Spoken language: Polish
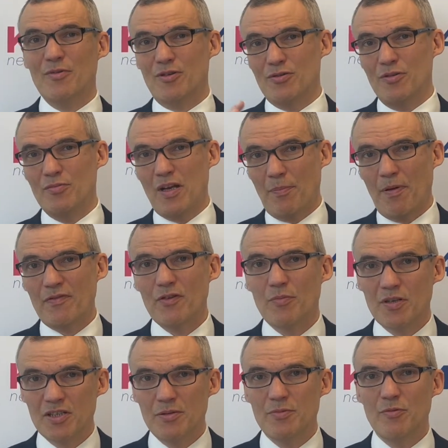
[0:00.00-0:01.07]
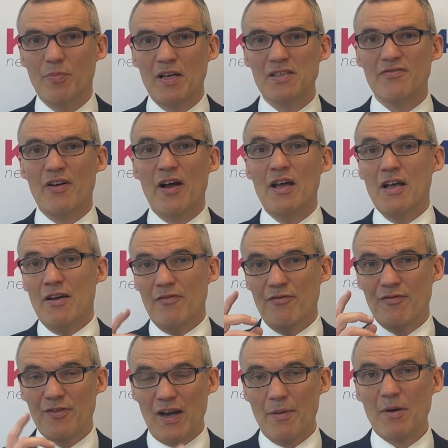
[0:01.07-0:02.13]
o którym na pewno będziemy Państwa
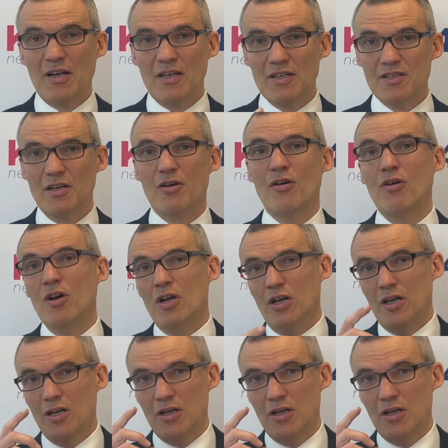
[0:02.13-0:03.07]
w ramach naszego e,